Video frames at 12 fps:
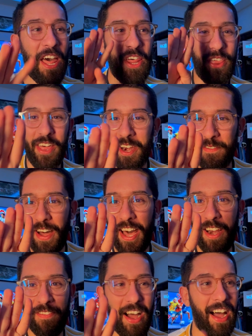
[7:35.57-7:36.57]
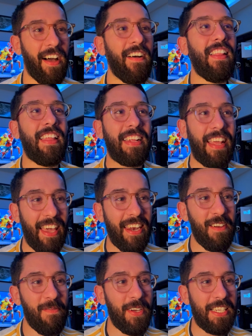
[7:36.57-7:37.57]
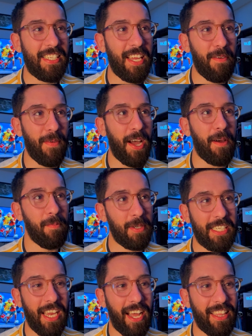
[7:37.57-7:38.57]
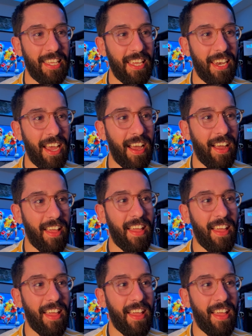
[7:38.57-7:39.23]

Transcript: ضرب أربعة كريم بنزيما باش يعطينا